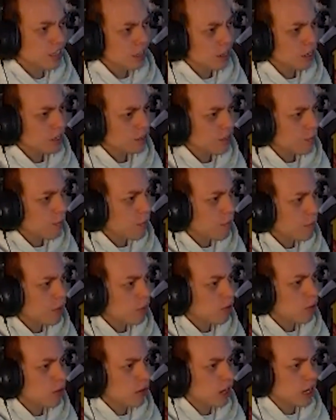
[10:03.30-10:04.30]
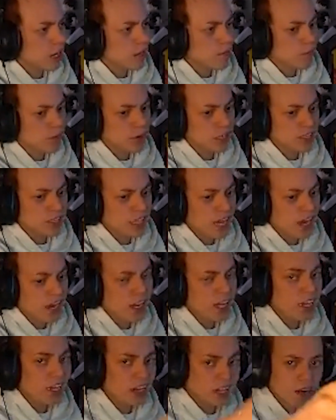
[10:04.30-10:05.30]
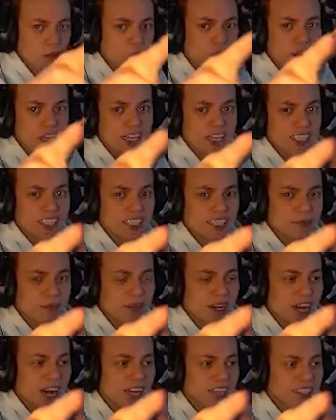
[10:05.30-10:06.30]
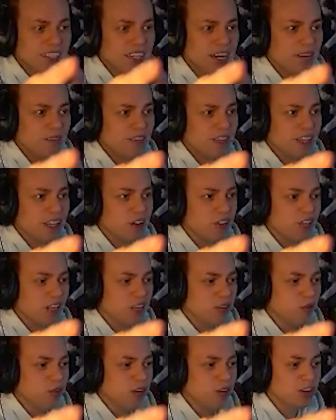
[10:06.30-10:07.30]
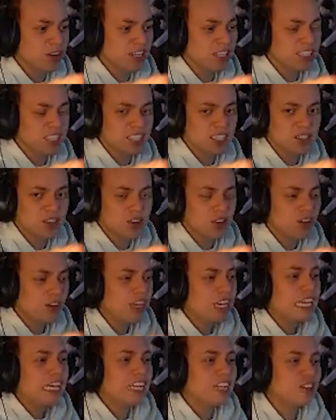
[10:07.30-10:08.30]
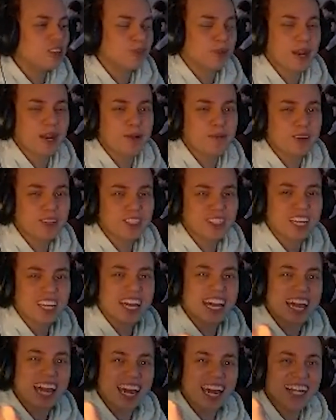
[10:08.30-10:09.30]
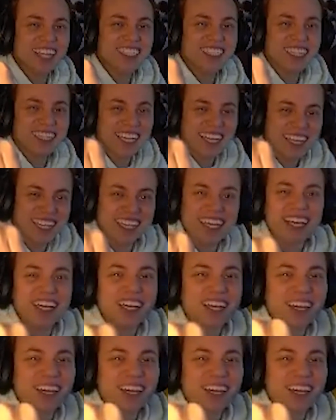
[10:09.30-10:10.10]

Gracias a mi amigo Don Kraken por estar. Recuerden 15.000 likes en el video del torneo del Jesco y nos veremos en el siguiente.